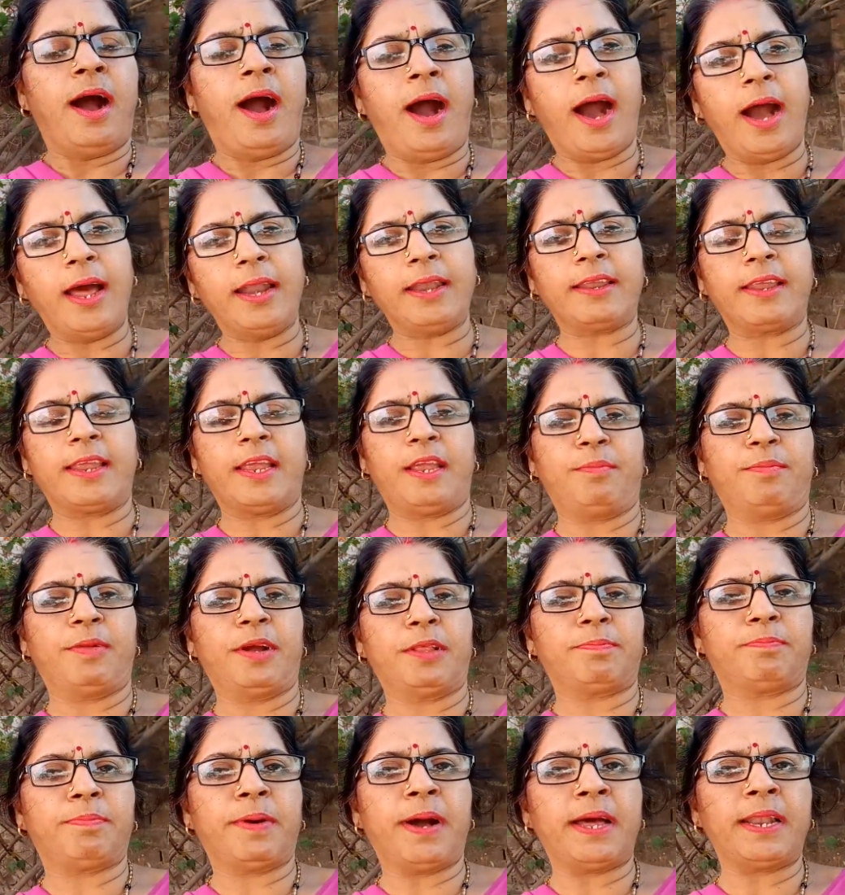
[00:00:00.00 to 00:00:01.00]
हर
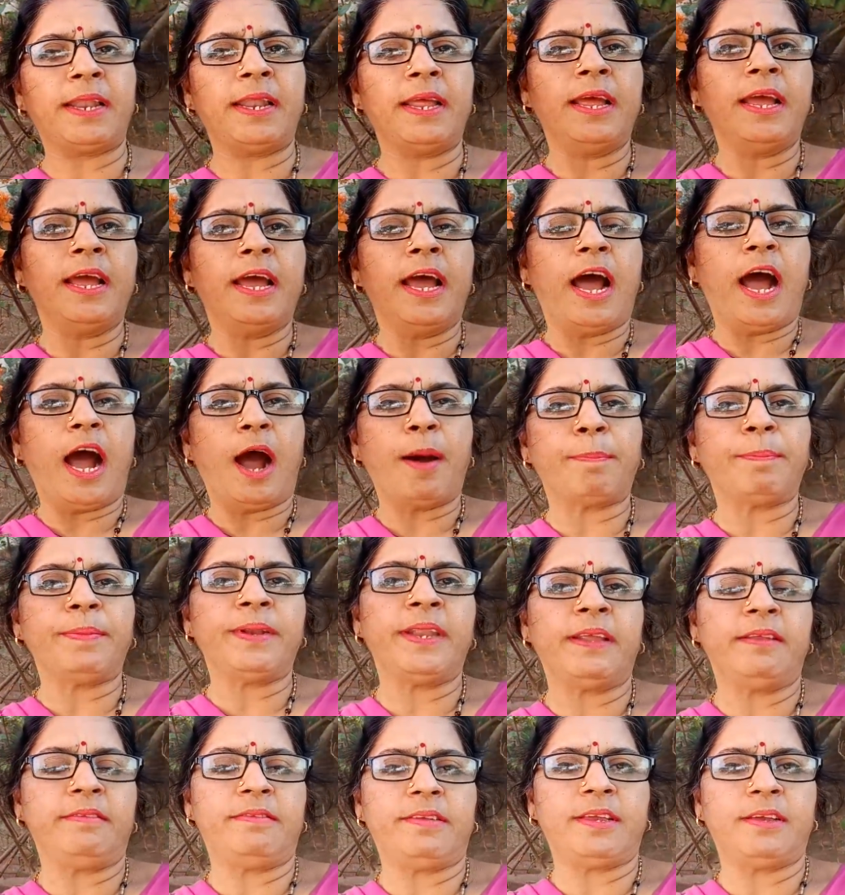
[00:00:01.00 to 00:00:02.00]
कीमत पर
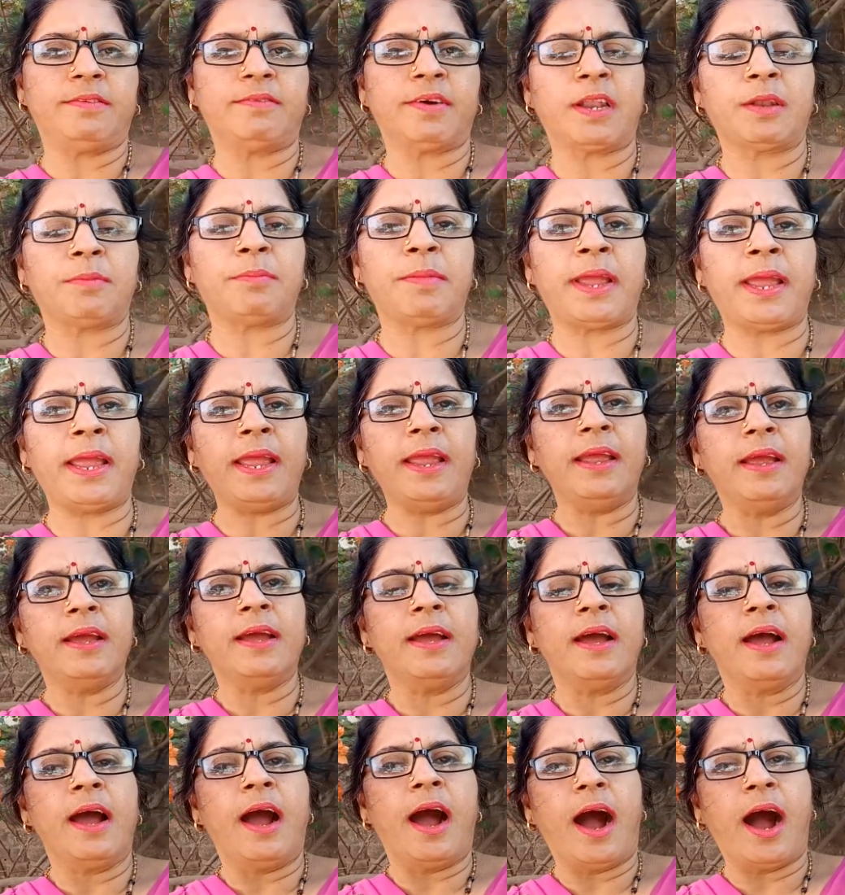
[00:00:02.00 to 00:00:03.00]
अपने जीवन में
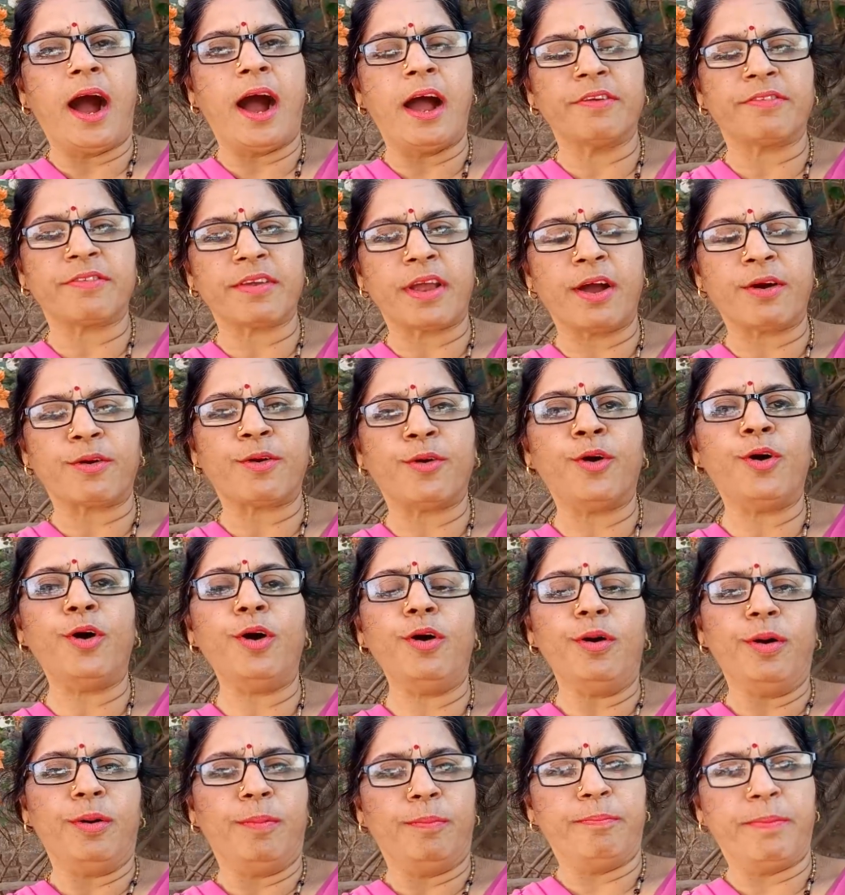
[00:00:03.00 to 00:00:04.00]
आशा को
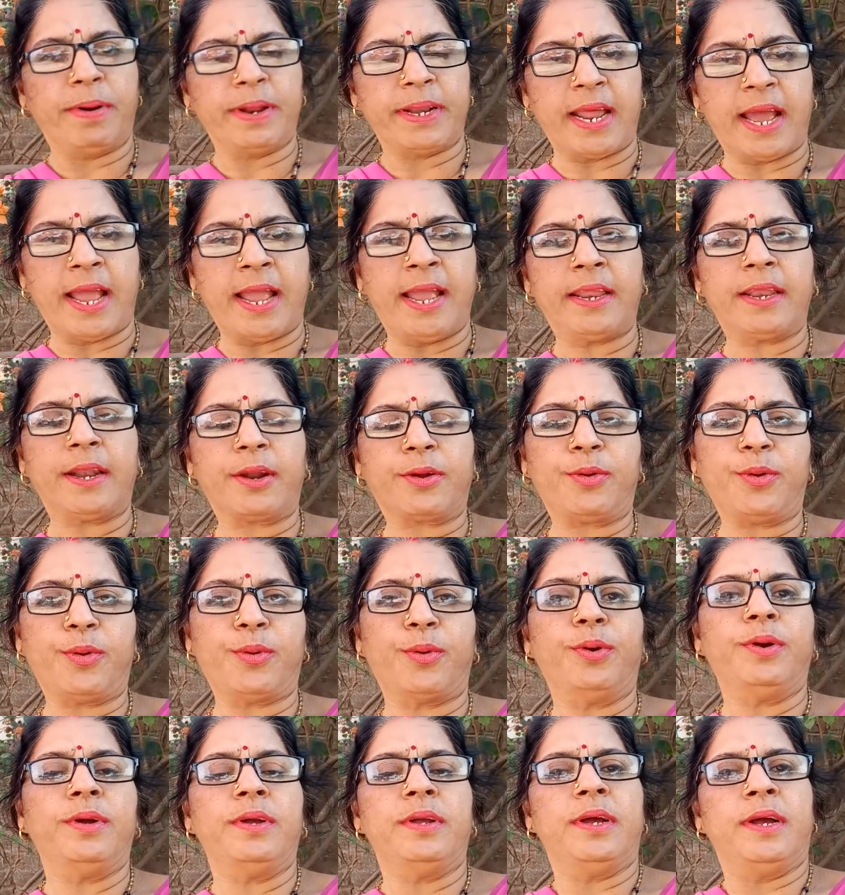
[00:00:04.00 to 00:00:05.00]
बनाए रखो
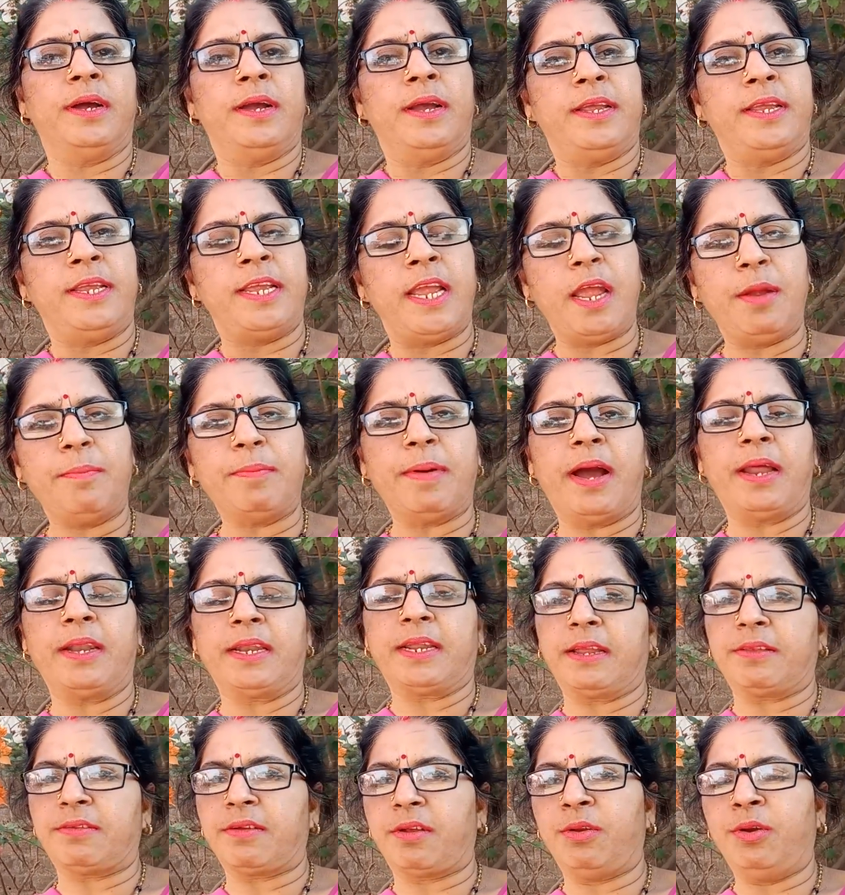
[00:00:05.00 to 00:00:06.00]
ये मान
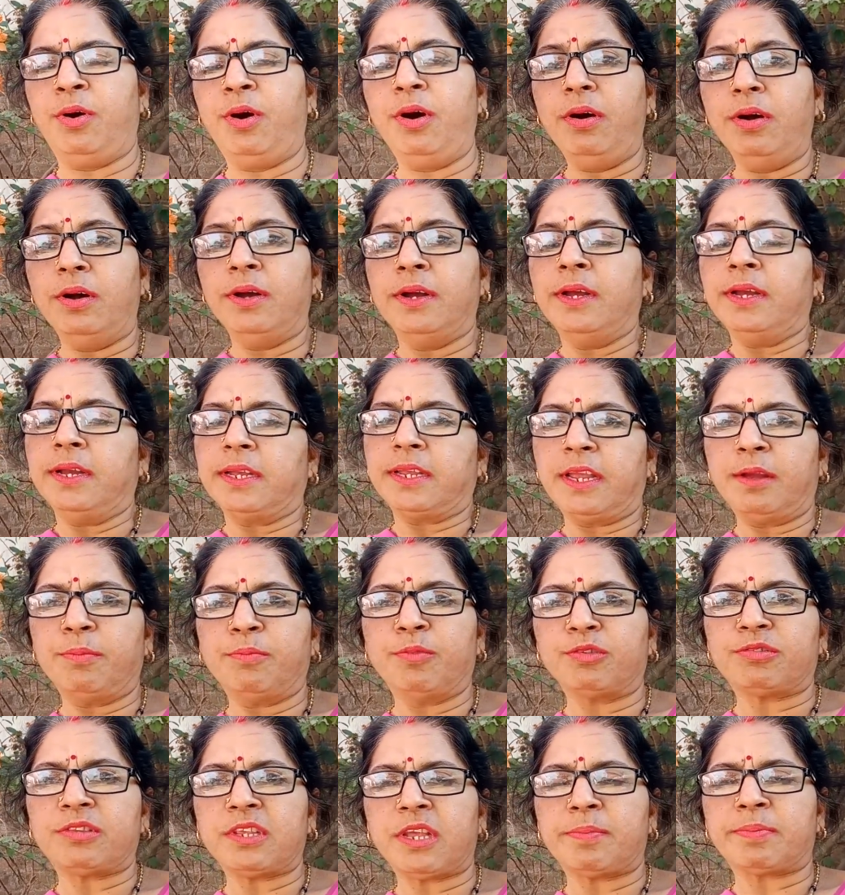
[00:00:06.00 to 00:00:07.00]
के चलो कि
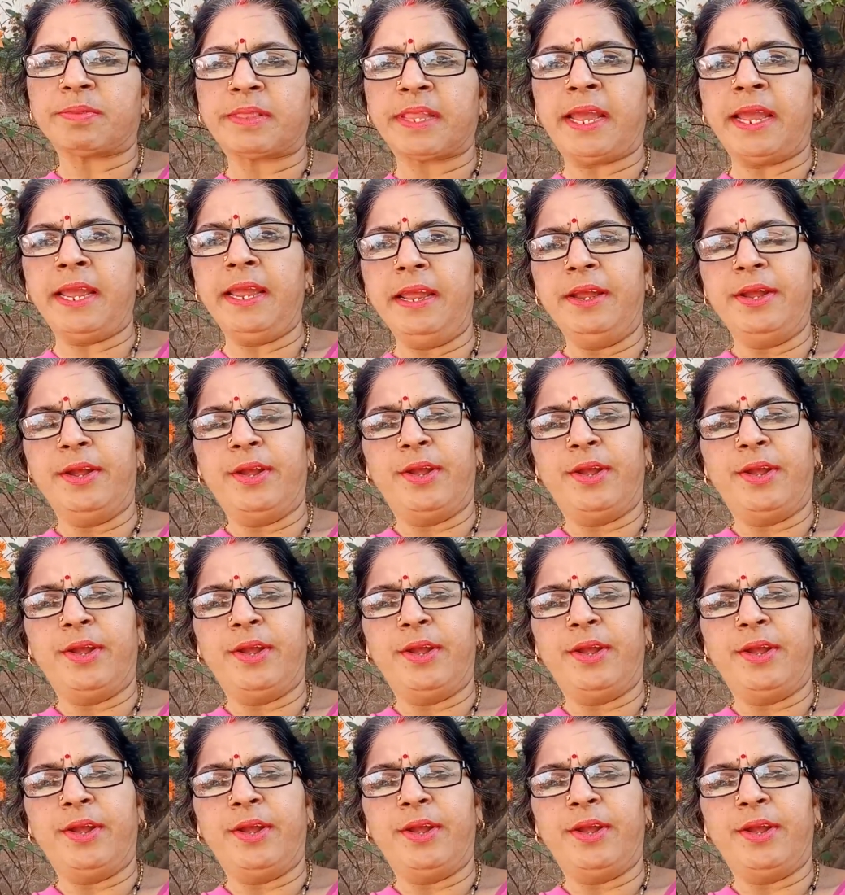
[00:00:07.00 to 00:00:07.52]
मुसीबतें